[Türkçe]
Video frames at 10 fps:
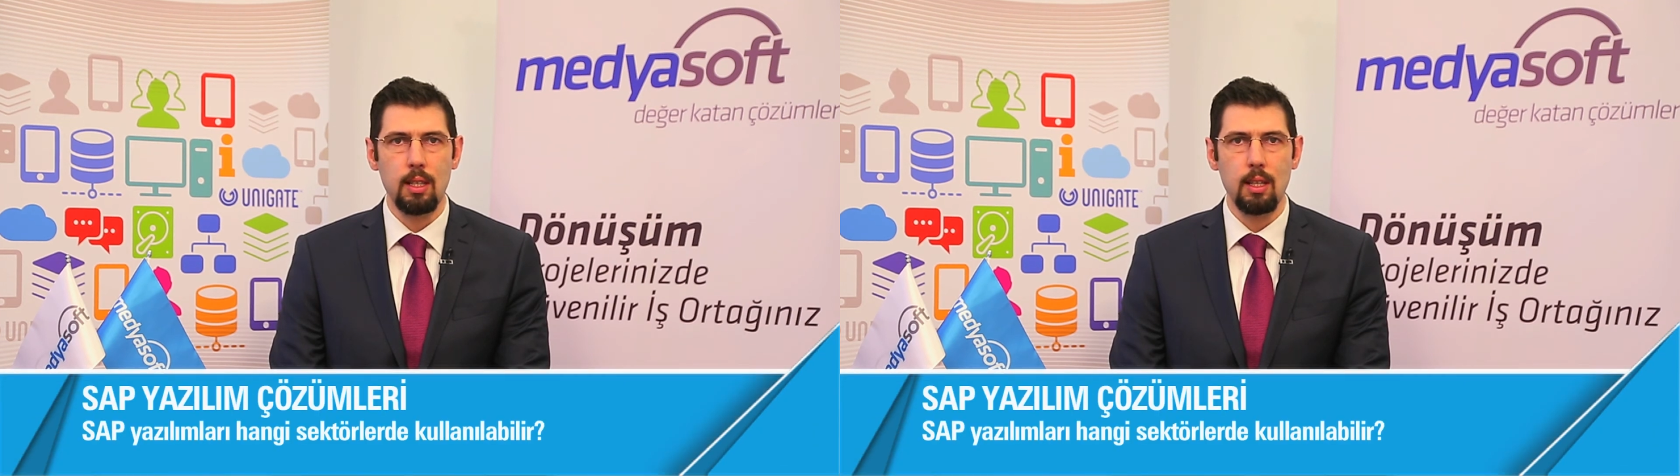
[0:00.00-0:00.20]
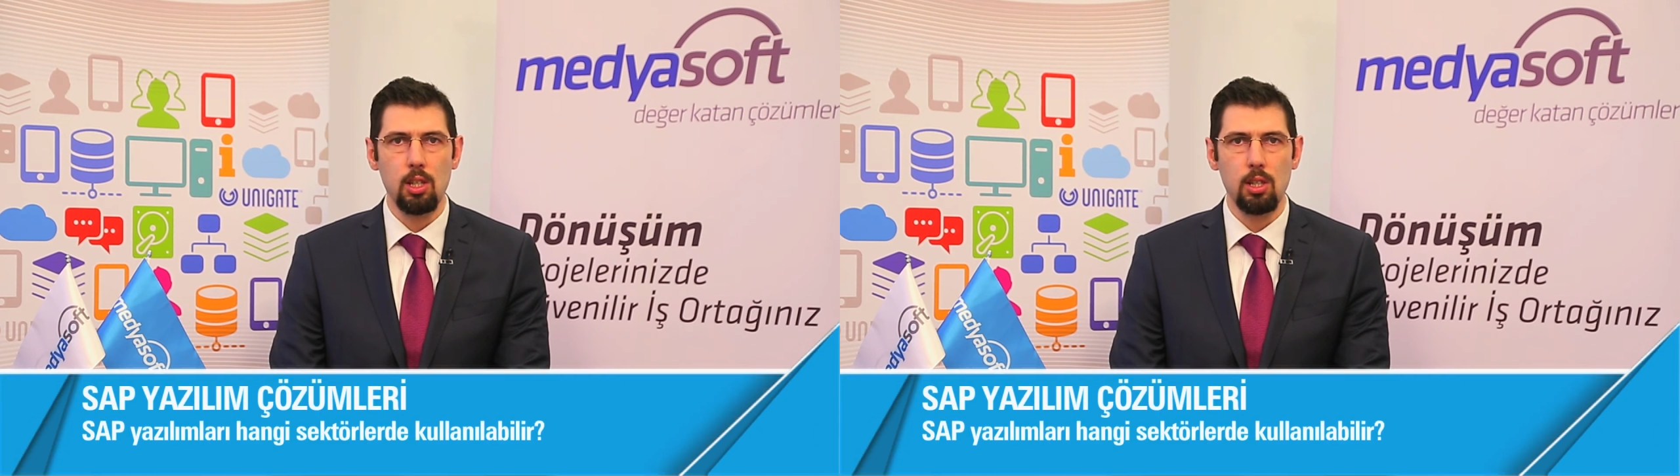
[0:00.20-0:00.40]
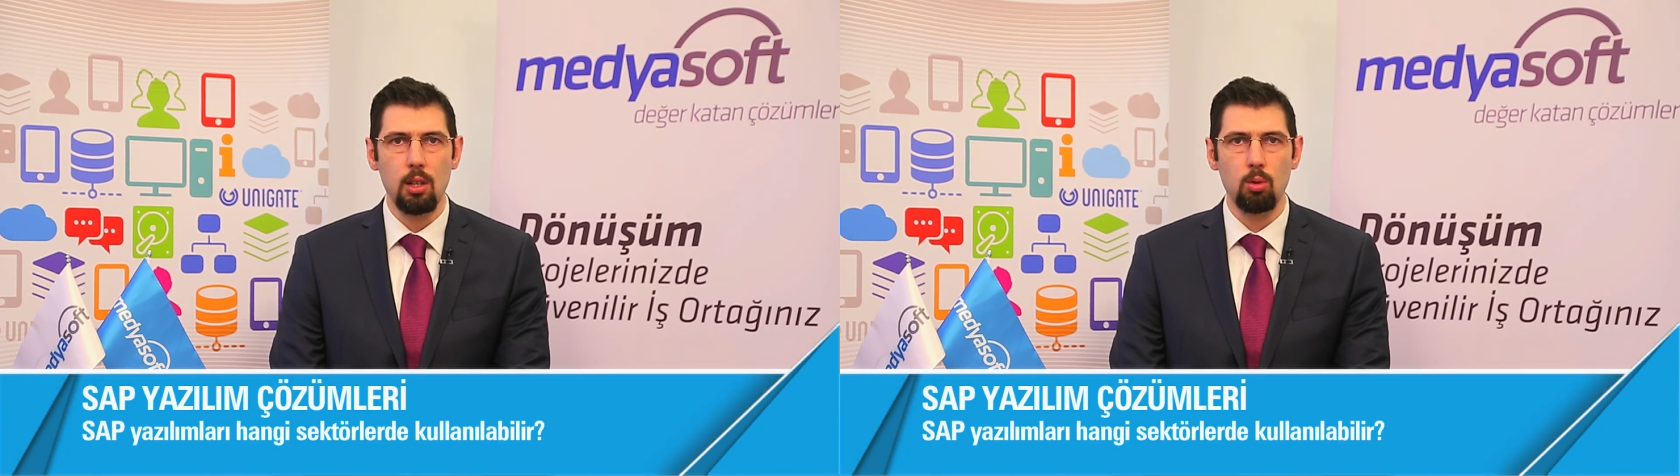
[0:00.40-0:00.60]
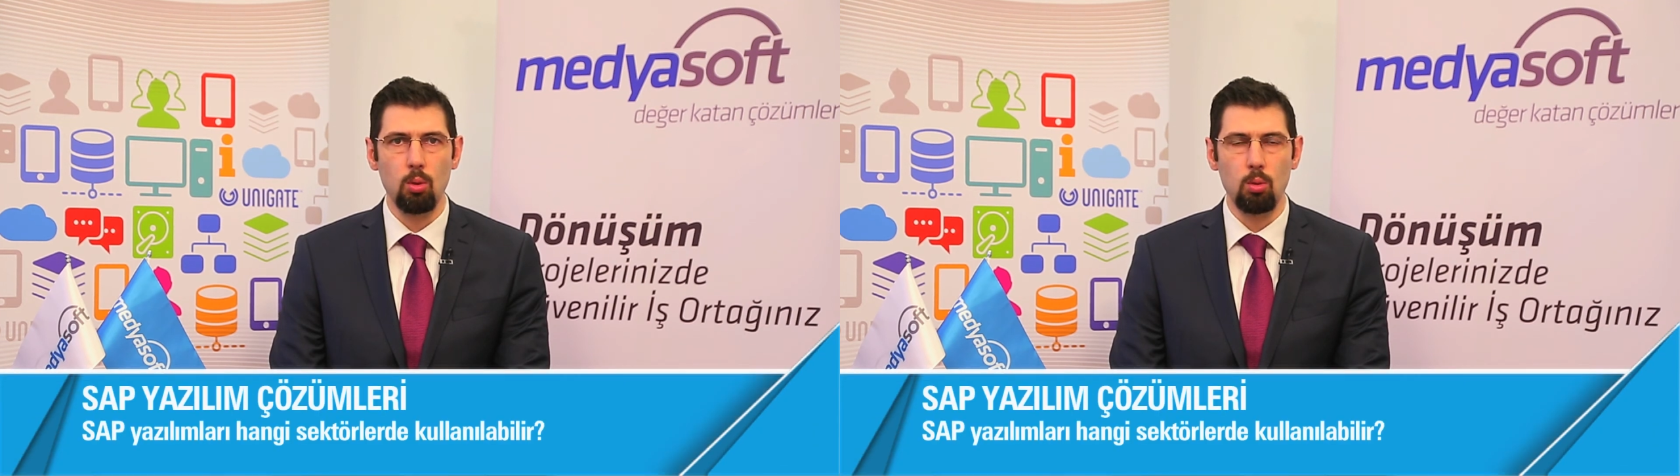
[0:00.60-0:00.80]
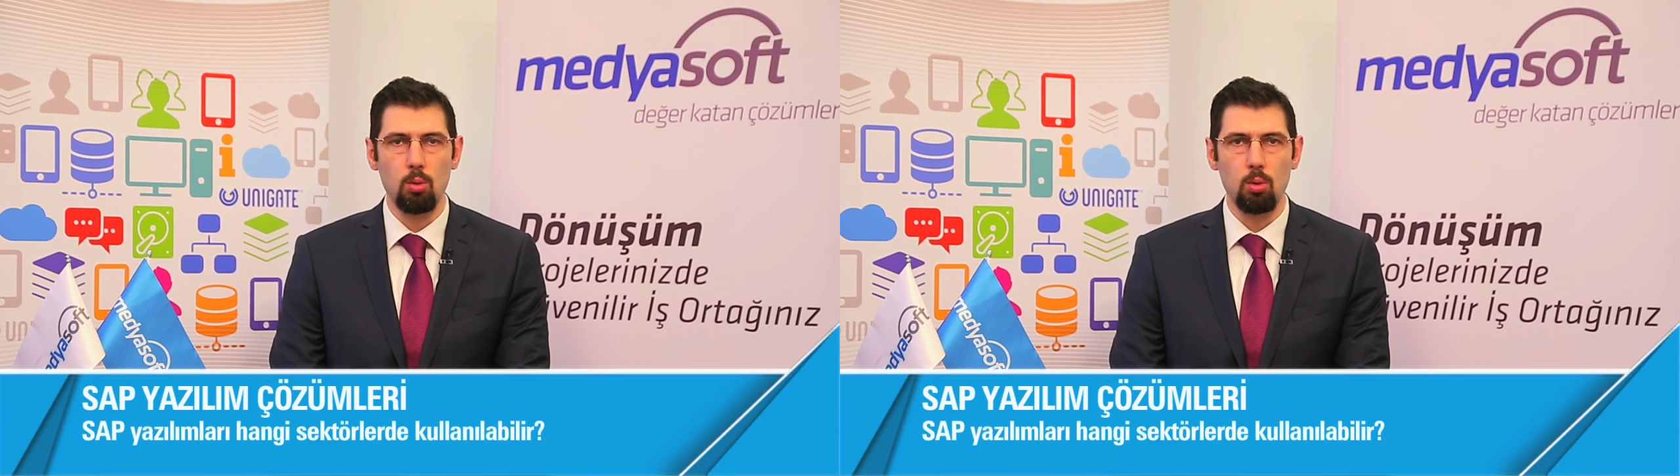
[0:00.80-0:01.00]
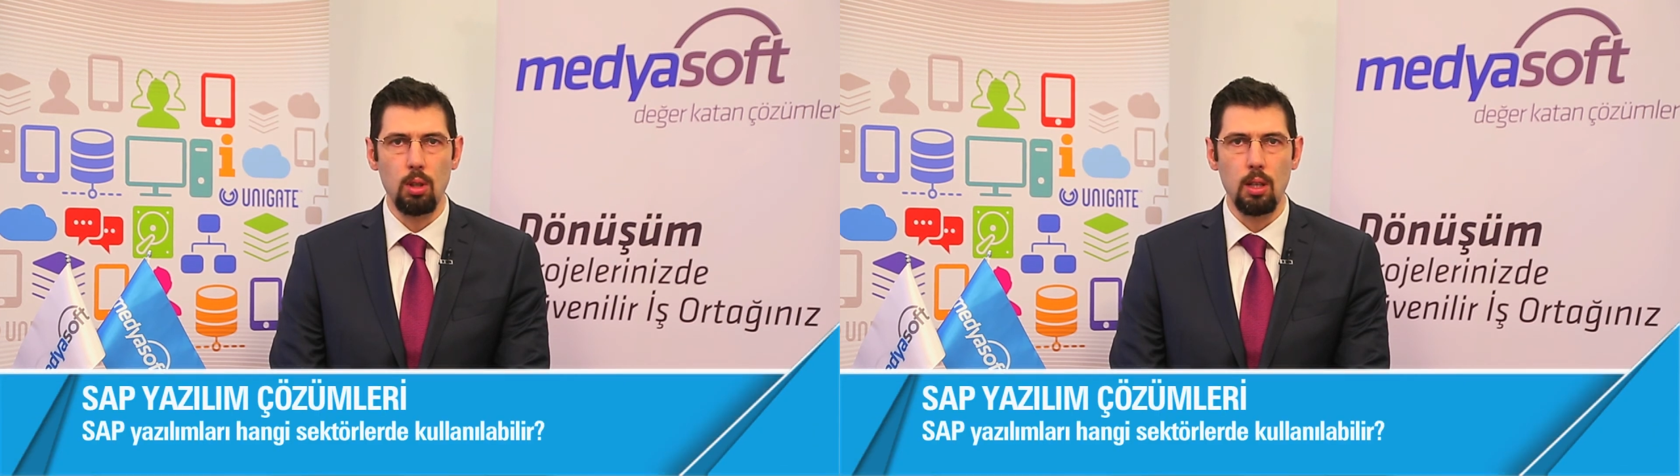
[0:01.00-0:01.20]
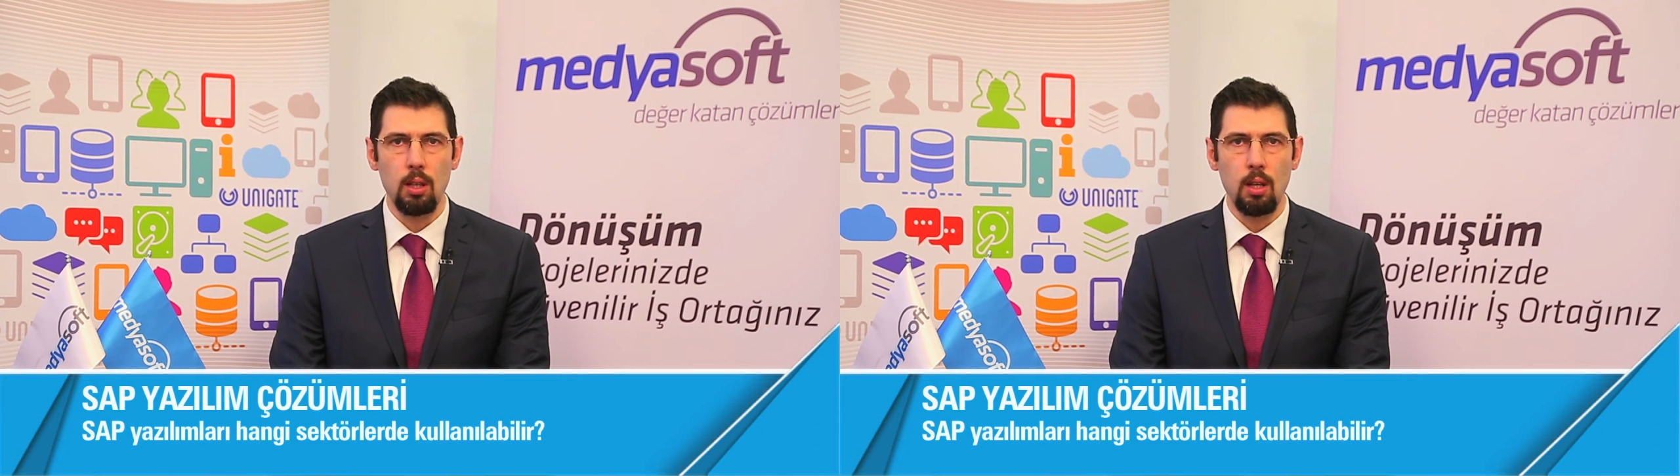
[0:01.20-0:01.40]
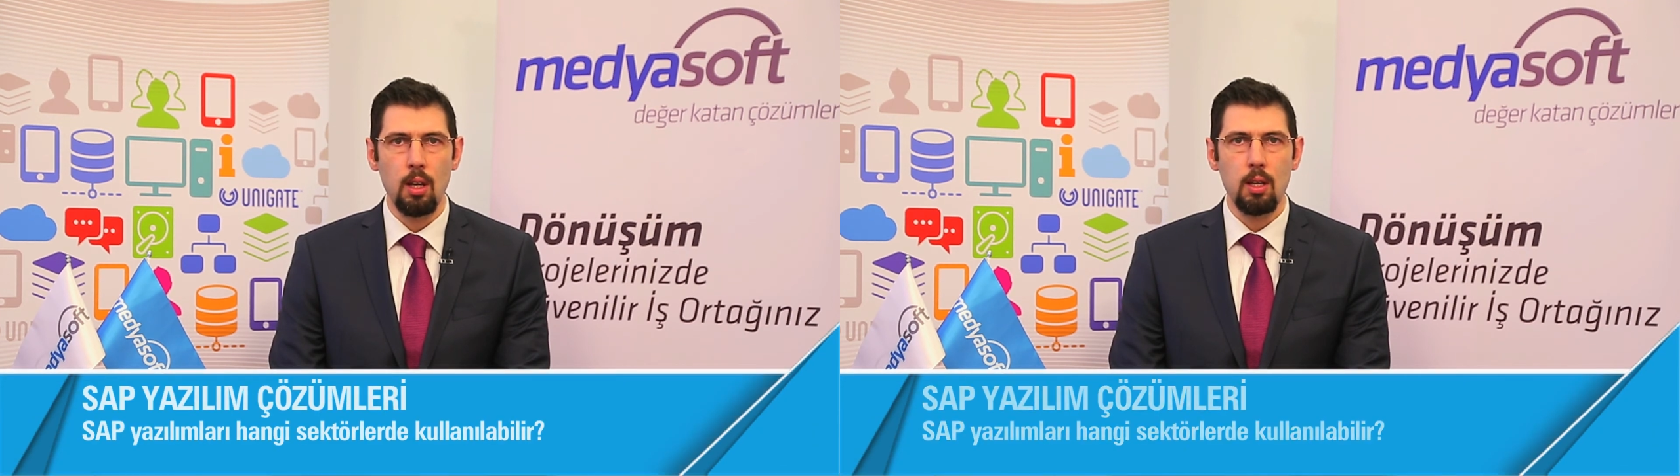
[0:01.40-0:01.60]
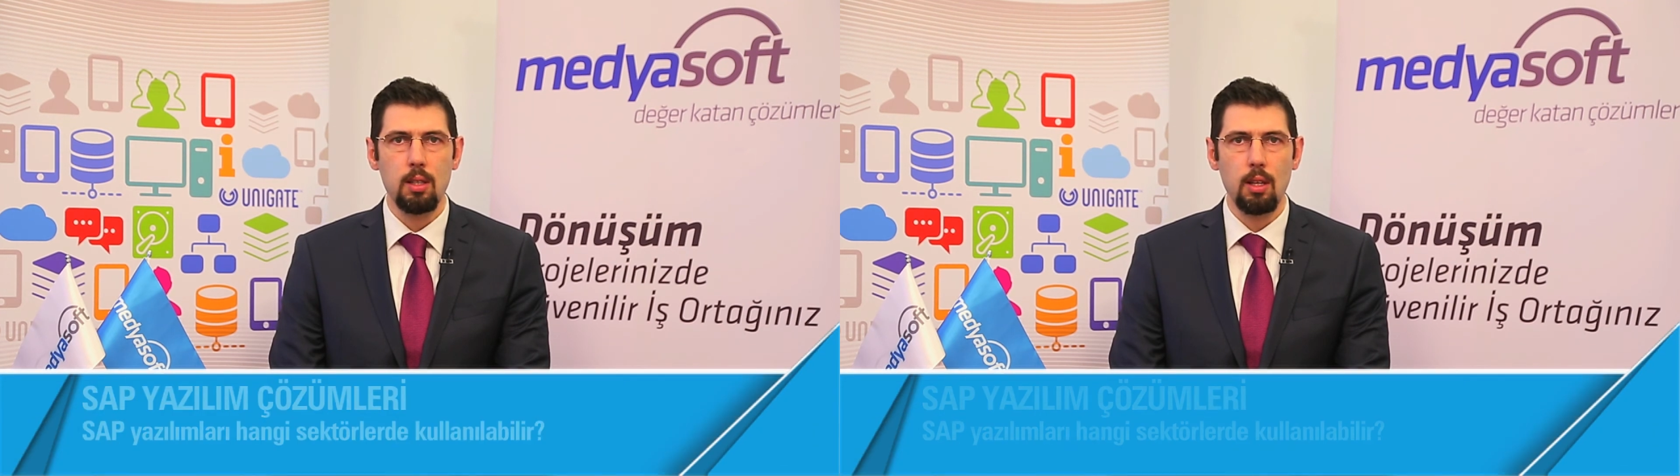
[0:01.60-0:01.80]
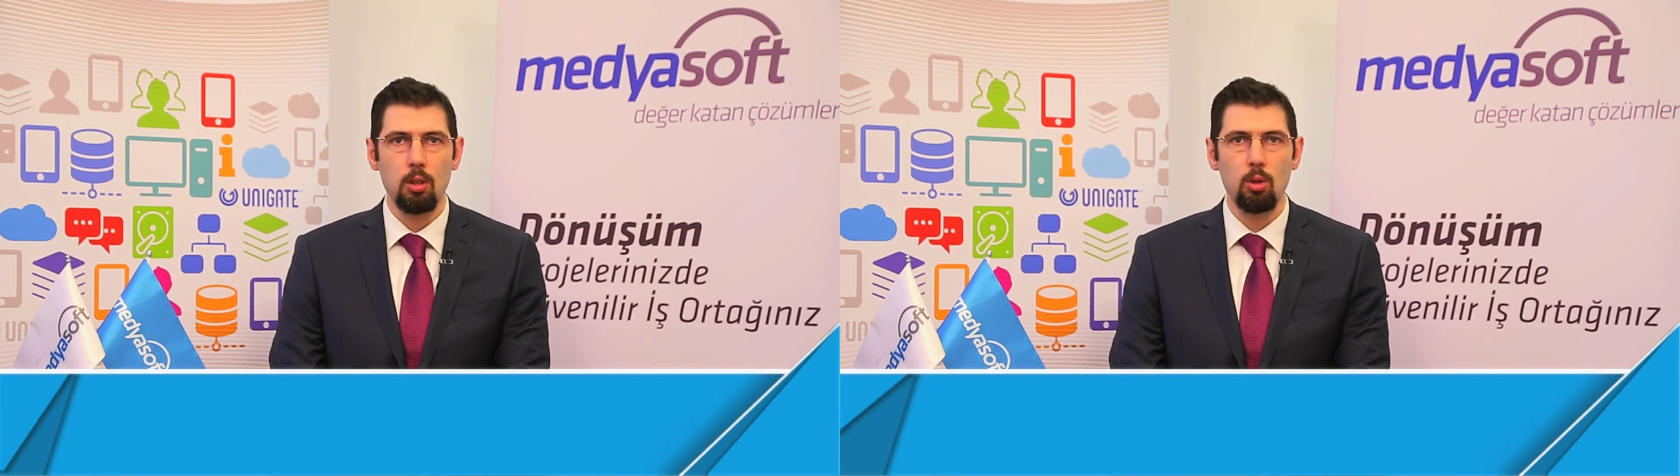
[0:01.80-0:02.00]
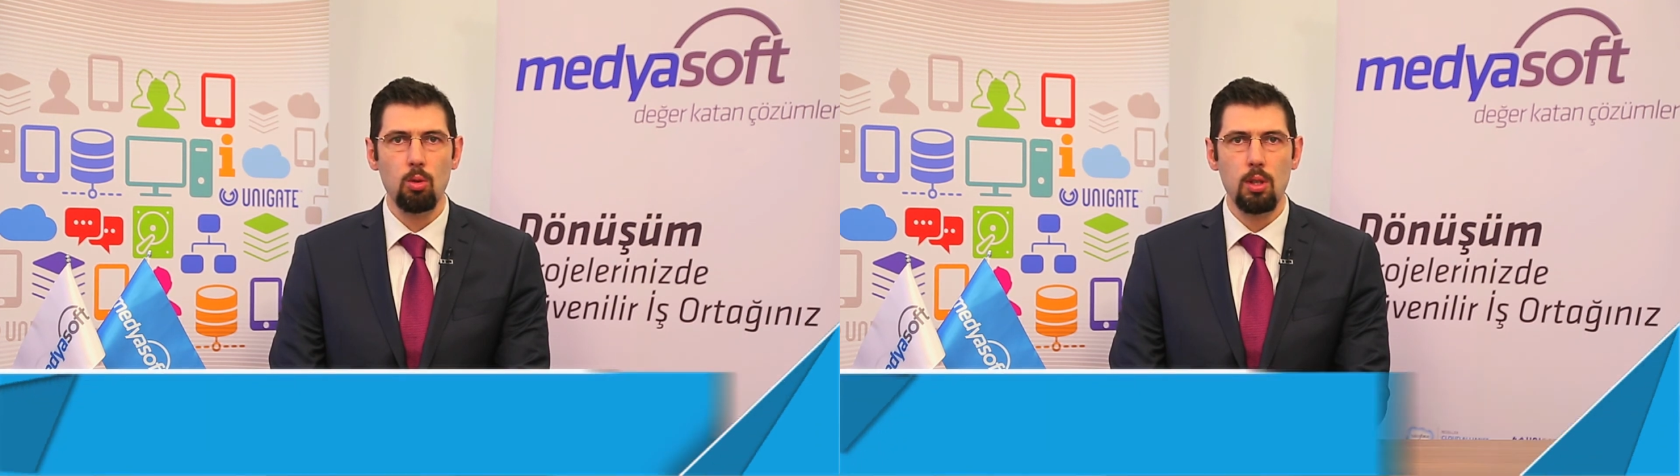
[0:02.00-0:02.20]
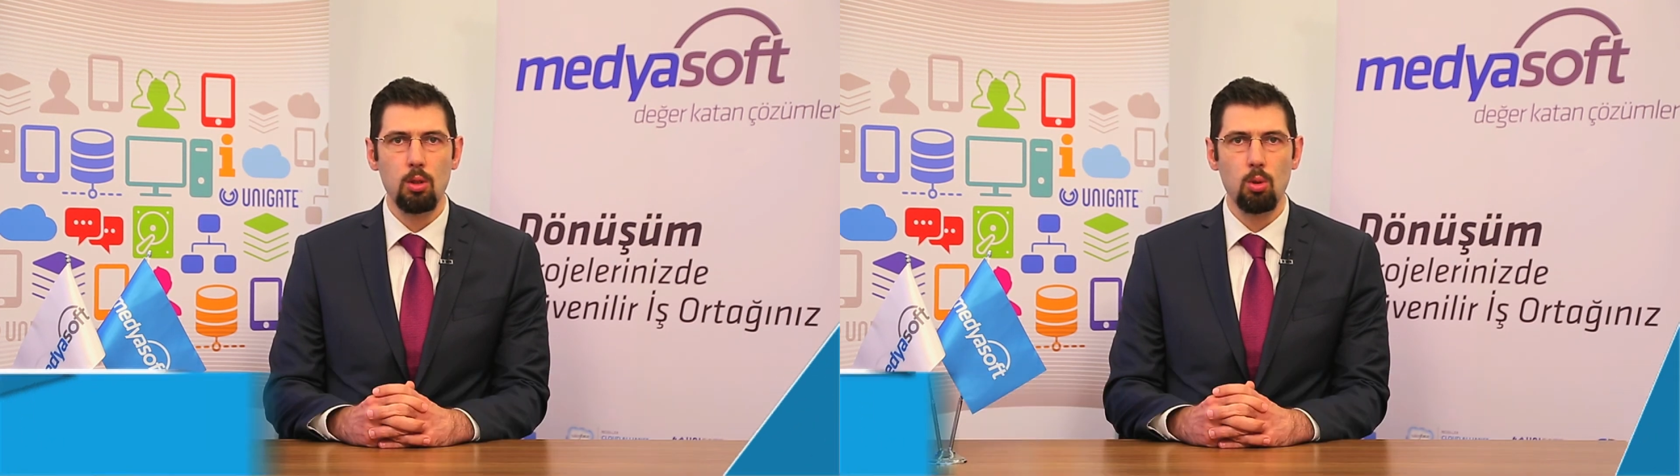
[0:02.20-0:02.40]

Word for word: ihtiyaçlar doğrultusunda sektöre özel